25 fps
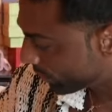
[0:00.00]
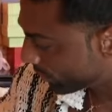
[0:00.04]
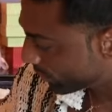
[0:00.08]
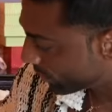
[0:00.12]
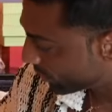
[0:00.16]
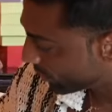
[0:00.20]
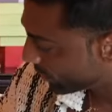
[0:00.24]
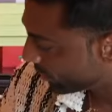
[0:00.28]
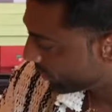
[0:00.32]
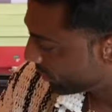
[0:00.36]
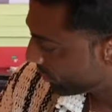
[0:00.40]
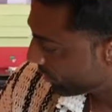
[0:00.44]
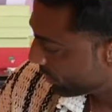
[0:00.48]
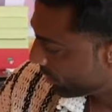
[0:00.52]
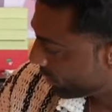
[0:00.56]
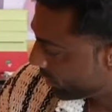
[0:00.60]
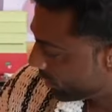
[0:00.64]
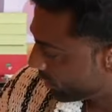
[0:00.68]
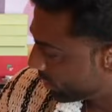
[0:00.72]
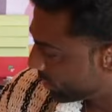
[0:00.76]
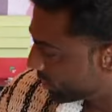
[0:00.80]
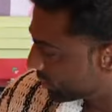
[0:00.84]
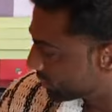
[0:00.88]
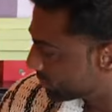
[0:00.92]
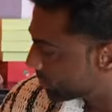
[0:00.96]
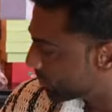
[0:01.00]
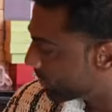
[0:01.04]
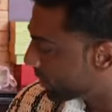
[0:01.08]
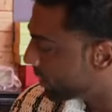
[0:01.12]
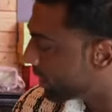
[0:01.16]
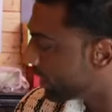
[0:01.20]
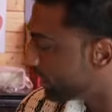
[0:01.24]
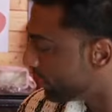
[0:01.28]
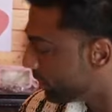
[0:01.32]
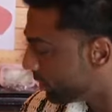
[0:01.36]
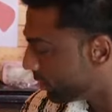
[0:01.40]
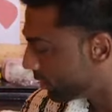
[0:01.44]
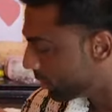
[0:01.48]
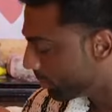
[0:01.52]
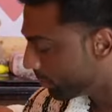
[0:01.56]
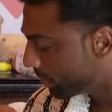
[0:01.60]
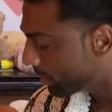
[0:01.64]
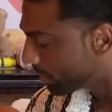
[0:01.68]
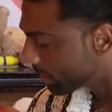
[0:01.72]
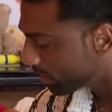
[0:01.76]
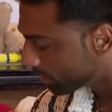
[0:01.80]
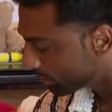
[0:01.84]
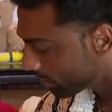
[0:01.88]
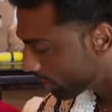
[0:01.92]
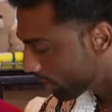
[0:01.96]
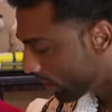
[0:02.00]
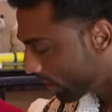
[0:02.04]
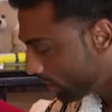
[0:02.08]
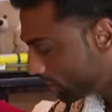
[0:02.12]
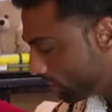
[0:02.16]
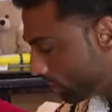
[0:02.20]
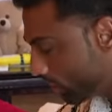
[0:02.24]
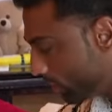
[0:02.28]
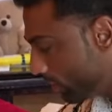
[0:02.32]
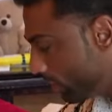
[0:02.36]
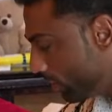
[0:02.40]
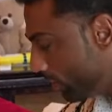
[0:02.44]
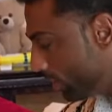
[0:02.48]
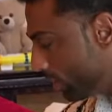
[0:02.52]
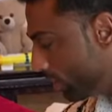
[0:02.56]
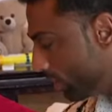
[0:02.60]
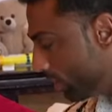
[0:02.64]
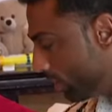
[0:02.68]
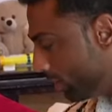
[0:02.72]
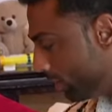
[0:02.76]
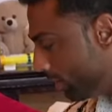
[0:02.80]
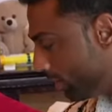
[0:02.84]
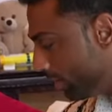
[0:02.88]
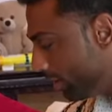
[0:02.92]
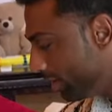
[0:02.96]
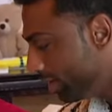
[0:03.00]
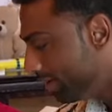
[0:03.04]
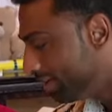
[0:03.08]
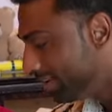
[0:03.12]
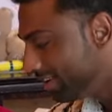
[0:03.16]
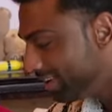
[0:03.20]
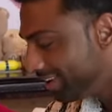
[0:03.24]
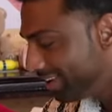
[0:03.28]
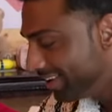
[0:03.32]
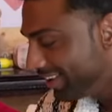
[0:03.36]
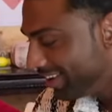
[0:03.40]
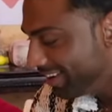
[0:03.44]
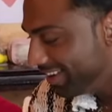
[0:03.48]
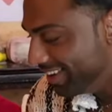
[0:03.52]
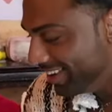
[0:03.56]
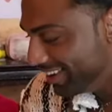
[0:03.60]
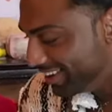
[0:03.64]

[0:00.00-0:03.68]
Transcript: की रस मलाई मन करता खा जाओ हाँ।